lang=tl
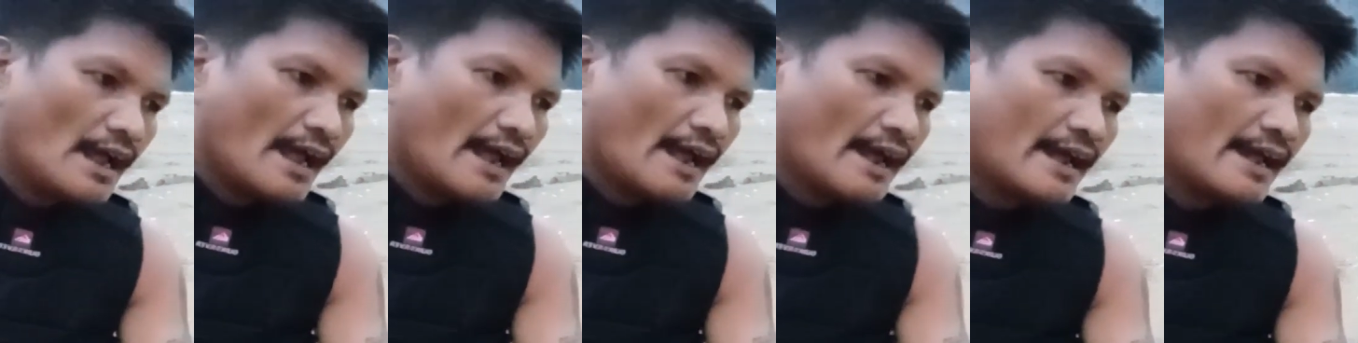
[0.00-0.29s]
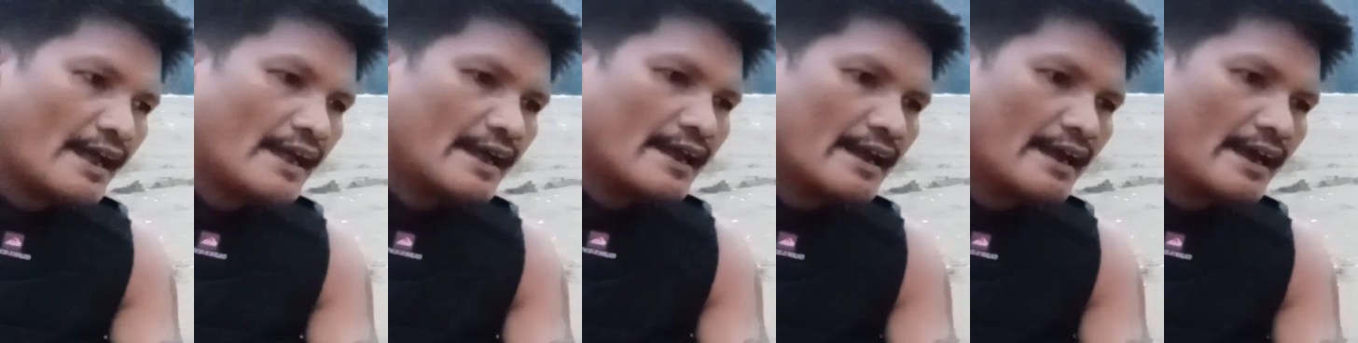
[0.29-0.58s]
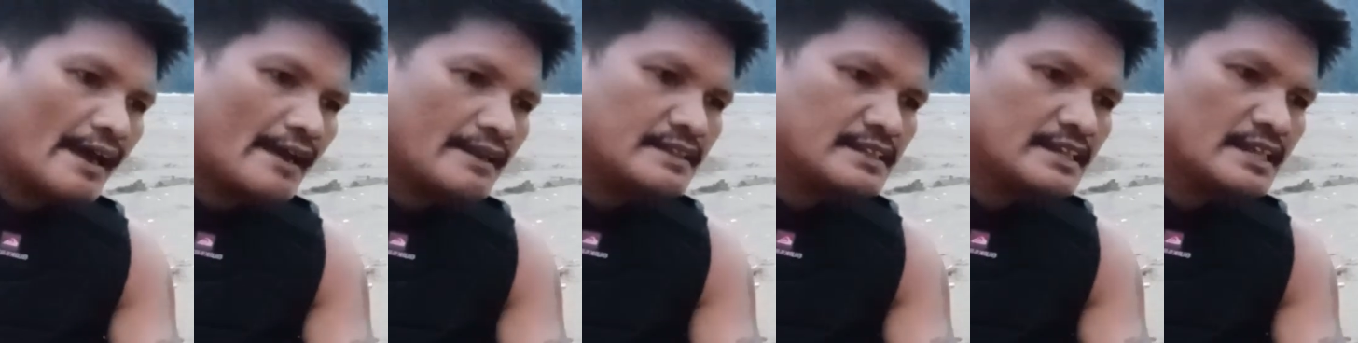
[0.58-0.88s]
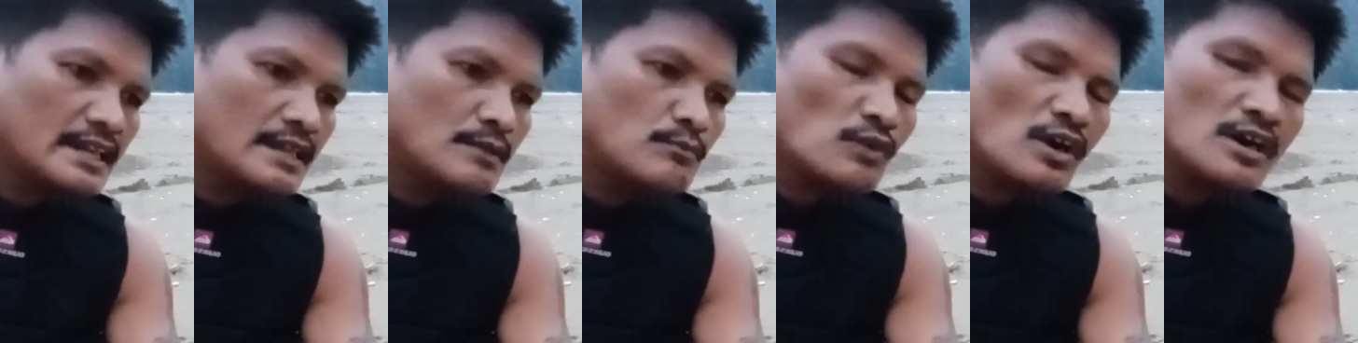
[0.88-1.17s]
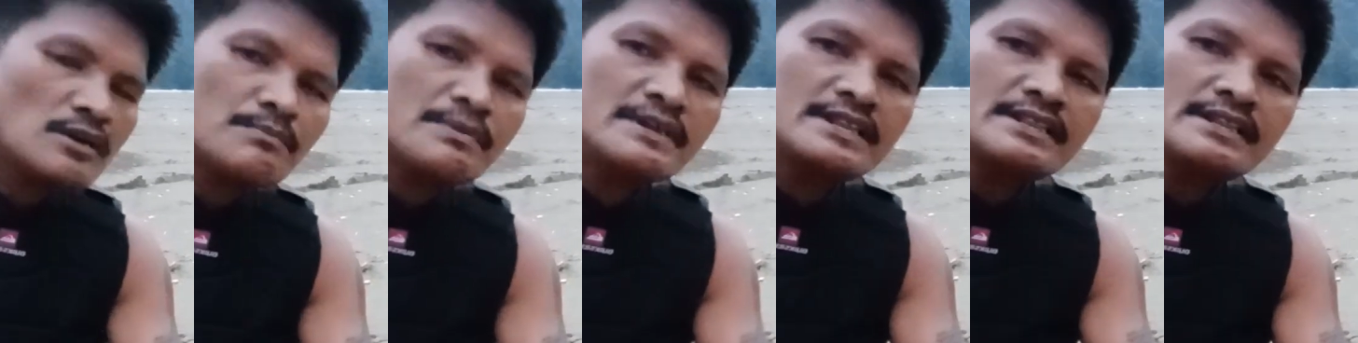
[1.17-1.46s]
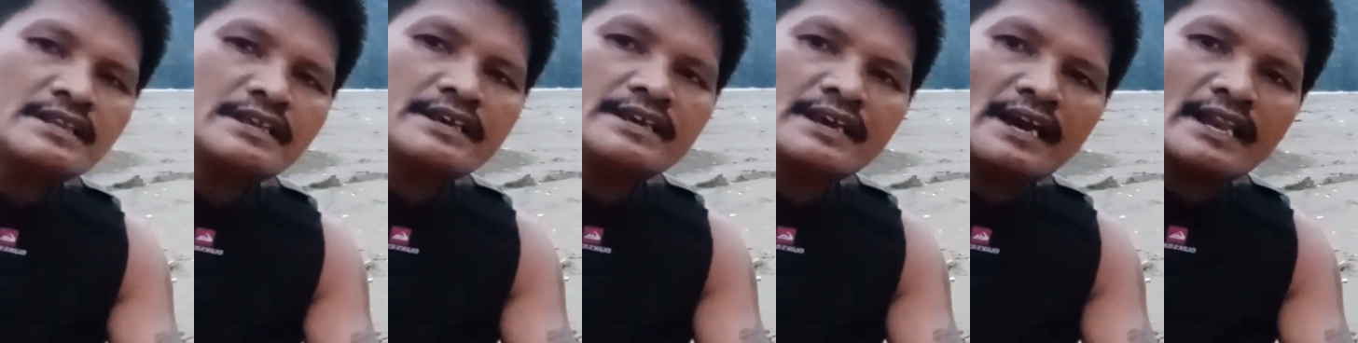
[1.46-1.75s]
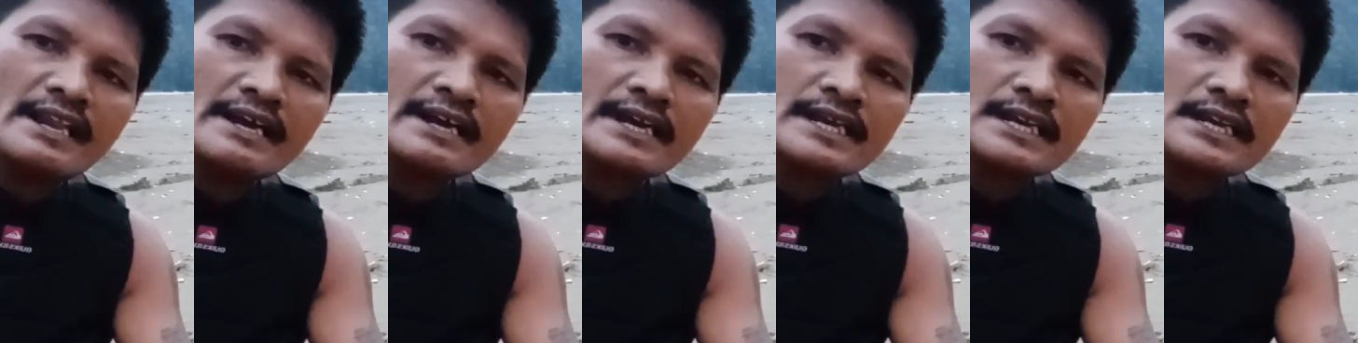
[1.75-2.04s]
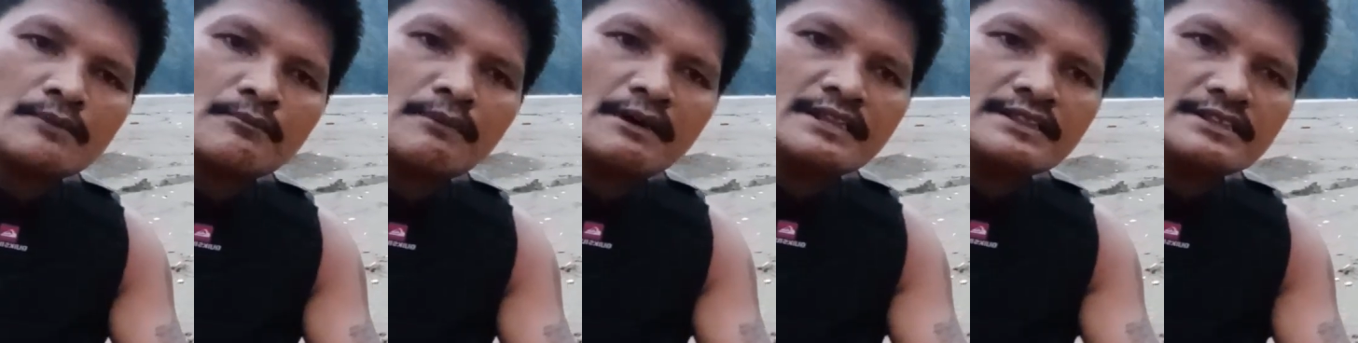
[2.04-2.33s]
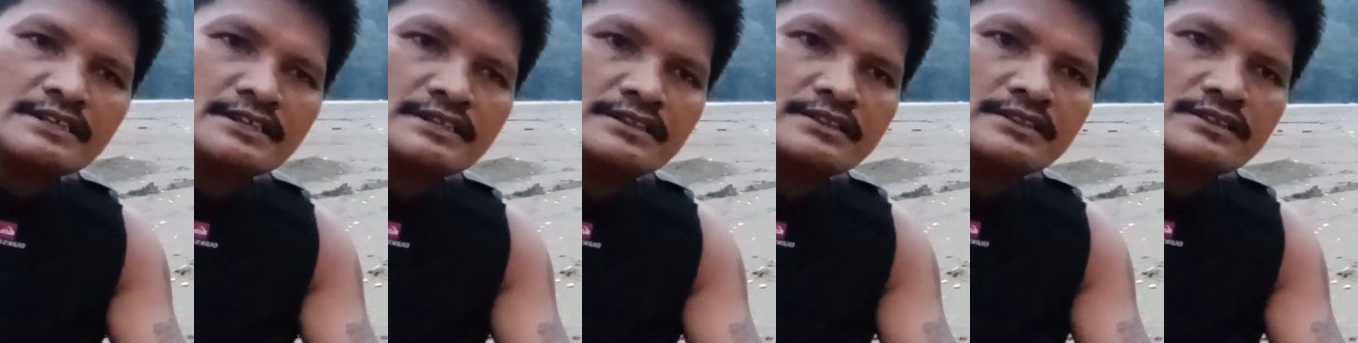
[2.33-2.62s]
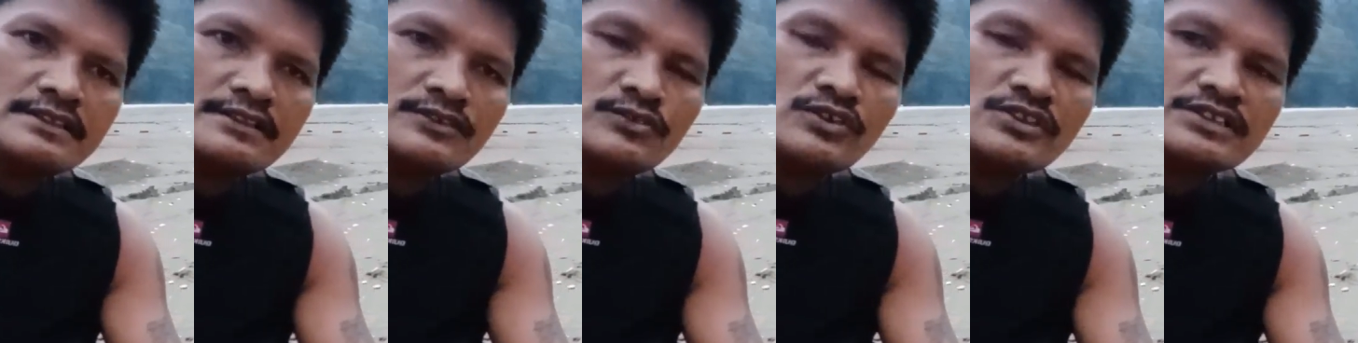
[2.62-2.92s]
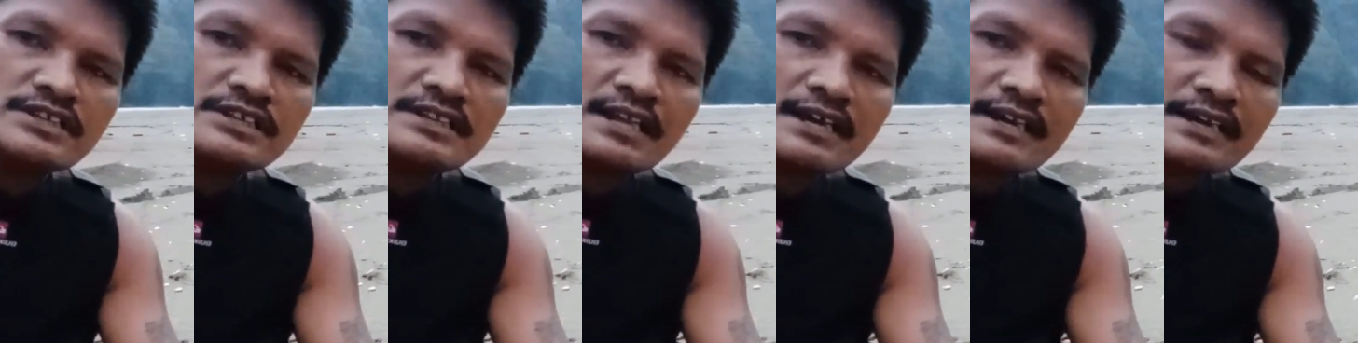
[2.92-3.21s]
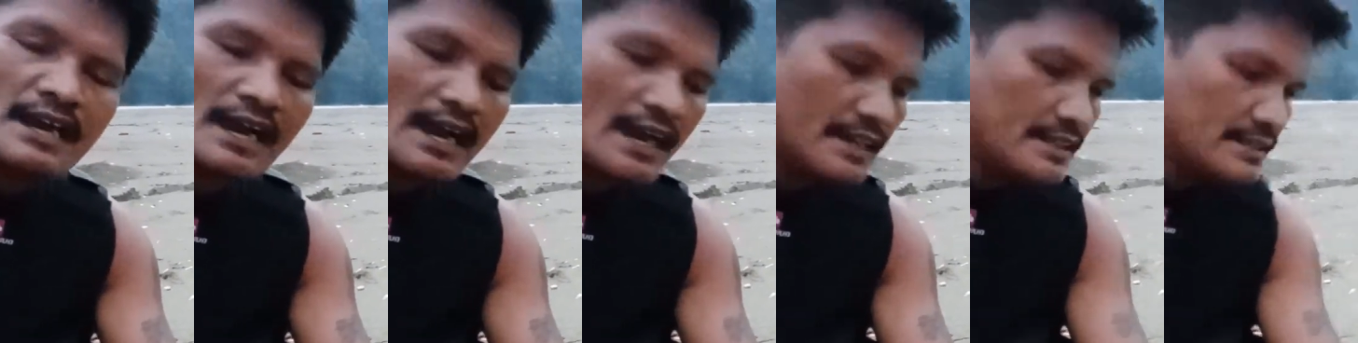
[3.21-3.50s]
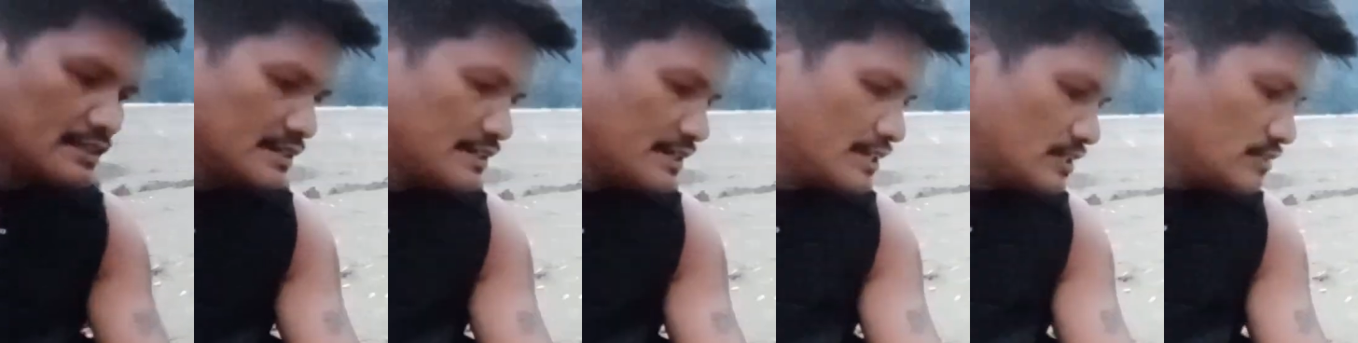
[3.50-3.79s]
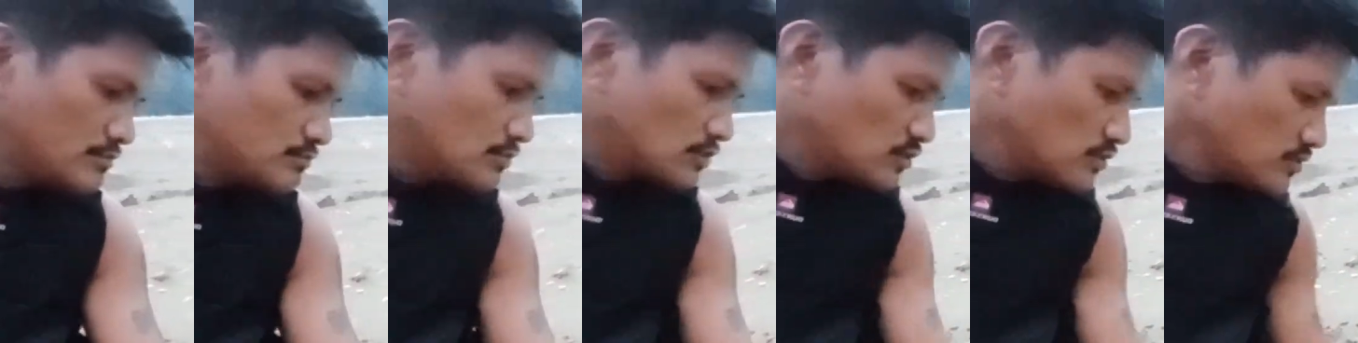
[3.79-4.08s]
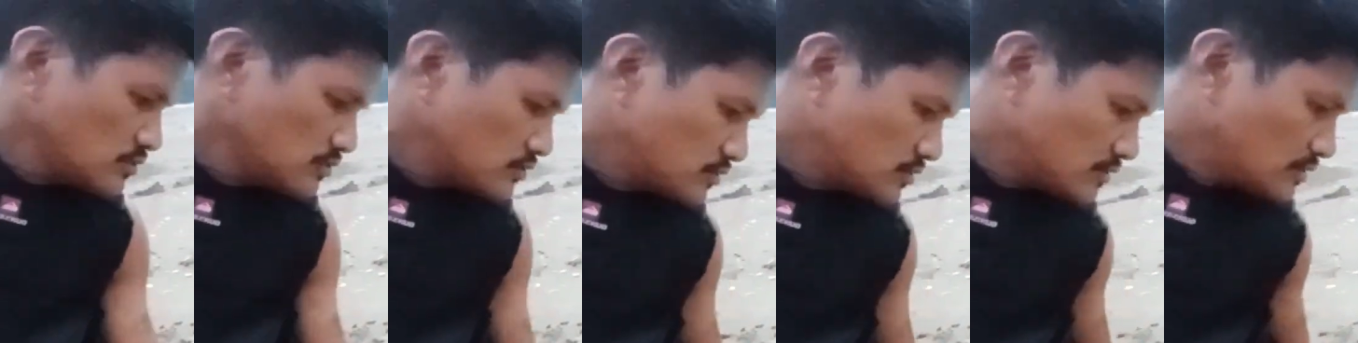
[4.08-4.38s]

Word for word: uh, tinanim mo ang binhi, alam nga naman din, yun din ang aanihin mo.